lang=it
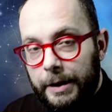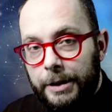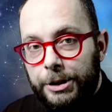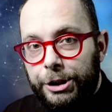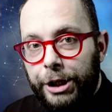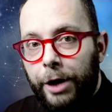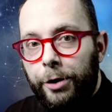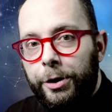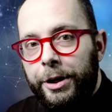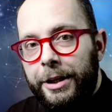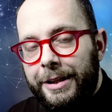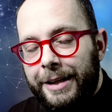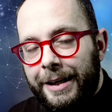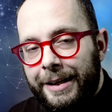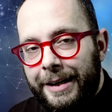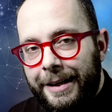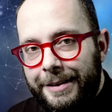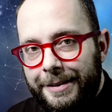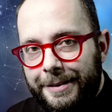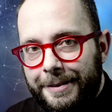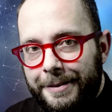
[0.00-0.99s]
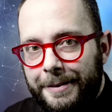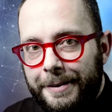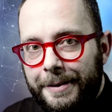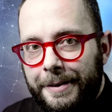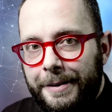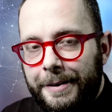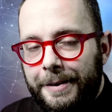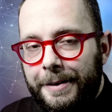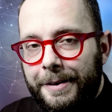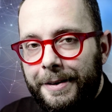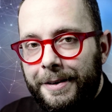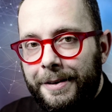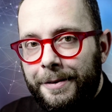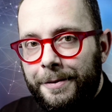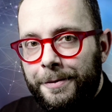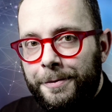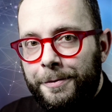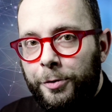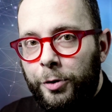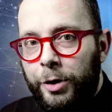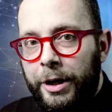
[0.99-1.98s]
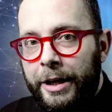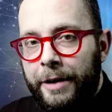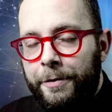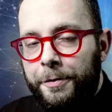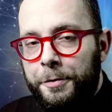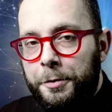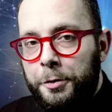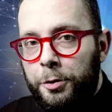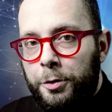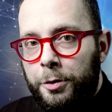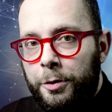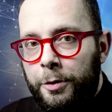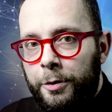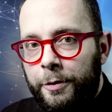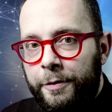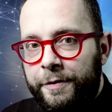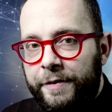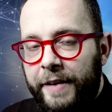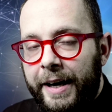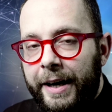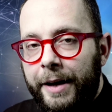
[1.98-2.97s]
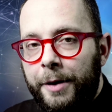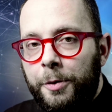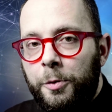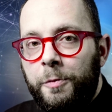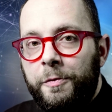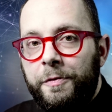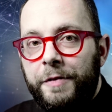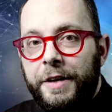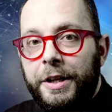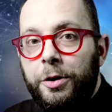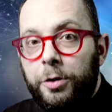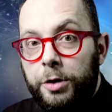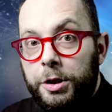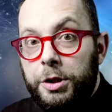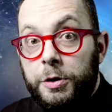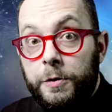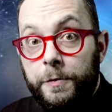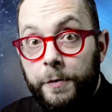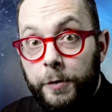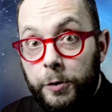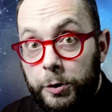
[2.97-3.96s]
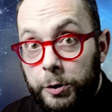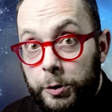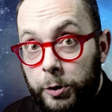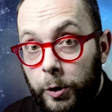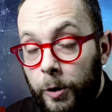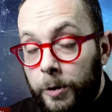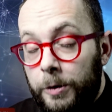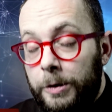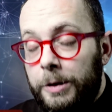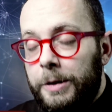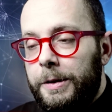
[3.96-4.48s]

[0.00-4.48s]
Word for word: Ciao internet. Volevo fare un video di sfottò.